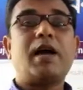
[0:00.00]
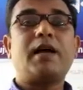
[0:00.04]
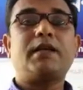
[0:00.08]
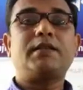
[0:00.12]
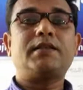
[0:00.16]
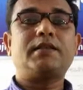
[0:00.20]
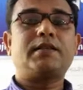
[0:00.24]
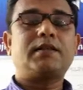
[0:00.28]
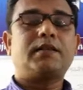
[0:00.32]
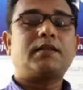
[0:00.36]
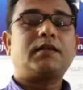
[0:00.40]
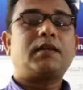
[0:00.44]
আজ
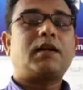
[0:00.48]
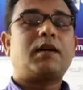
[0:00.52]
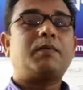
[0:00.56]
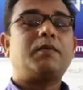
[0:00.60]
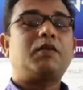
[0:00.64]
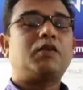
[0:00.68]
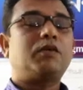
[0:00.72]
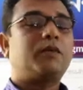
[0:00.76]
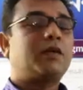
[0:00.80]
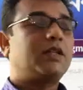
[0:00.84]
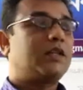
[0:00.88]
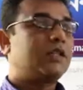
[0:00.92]
আমি
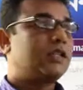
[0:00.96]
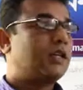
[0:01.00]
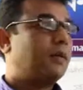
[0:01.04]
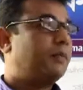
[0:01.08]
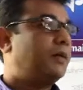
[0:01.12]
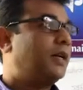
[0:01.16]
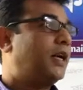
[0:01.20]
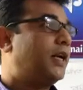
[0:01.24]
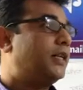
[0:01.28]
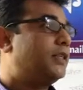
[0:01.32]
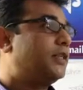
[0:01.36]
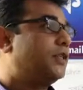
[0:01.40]
তোমাদের
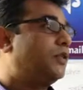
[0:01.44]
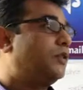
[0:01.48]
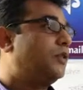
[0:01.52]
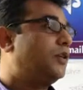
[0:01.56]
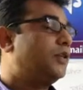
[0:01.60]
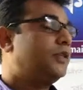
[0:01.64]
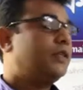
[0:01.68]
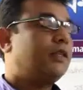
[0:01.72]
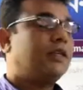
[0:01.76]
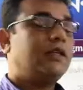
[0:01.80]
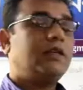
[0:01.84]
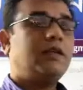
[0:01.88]
সামনে হাজির
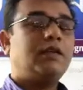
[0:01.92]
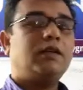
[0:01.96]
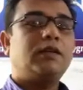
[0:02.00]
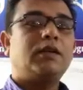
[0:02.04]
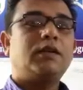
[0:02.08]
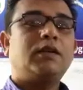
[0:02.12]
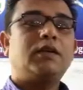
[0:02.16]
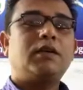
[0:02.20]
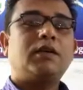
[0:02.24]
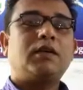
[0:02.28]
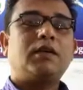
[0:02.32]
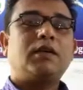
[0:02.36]
হয়েছি
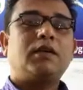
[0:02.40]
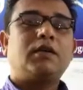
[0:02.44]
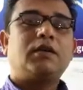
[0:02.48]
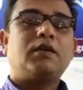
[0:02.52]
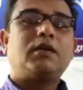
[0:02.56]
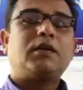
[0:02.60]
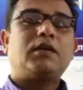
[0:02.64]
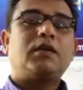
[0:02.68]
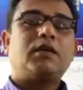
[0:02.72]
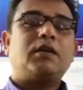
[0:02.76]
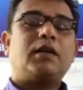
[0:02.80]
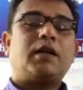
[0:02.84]

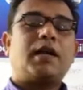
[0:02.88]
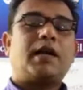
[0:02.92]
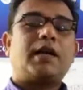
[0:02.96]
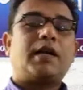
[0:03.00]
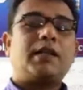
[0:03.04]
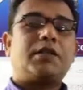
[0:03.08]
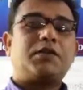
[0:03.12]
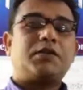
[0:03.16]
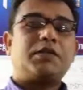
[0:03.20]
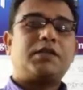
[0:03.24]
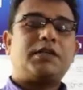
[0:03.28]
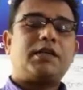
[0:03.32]

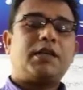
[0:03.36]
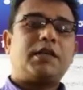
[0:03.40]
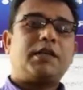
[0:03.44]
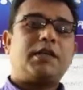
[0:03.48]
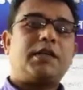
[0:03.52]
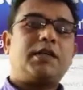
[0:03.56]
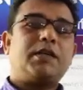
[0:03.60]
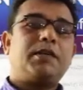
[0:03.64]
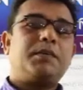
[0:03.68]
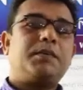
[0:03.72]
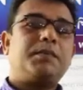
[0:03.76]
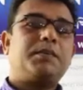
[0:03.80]
একাদশ
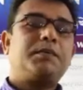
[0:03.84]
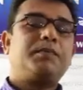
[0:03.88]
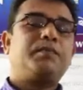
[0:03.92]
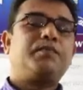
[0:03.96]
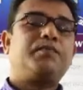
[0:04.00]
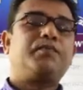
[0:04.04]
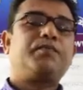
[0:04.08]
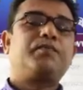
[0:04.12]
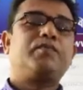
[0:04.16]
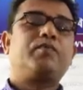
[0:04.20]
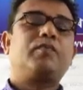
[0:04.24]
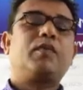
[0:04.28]
শ্রেণীর
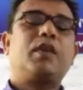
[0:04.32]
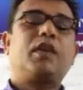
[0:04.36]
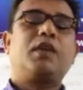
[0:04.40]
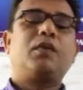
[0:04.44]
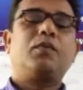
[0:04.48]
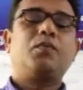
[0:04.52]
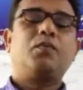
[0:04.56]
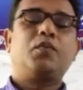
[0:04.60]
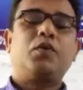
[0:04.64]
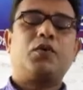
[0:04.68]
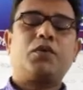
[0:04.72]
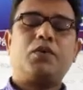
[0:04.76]

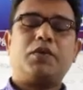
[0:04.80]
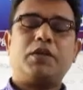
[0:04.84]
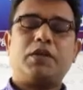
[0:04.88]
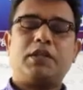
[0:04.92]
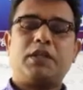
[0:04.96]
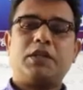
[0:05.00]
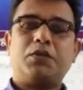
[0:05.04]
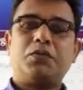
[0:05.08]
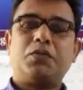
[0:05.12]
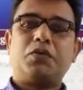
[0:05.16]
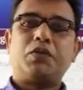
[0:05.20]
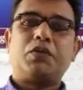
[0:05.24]

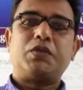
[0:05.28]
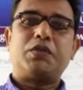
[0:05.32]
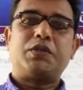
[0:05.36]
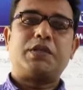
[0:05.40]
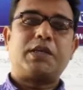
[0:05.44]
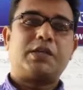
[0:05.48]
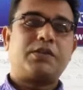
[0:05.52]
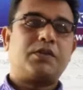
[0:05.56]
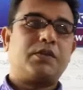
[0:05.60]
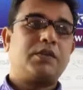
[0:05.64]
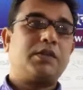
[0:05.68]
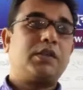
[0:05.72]
পৌরনীতি ও
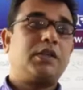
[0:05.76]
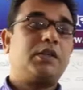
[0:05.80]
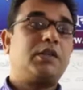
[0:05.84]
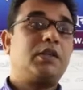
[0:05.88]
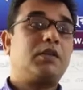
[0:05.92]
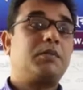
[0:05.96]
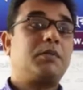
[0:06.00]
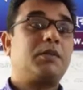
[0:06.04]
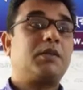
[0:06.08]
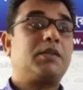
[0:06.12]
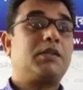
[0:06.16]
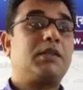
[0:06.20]
সুশাসন
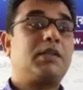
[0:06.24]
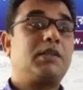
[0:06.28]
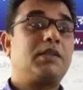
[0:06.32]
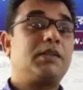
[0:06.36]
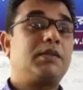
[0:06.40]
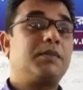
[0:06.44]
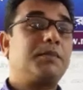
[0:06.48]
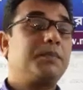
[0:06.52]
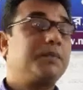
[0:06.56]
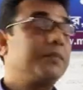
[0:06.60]
দ্বিতীয় পত্রের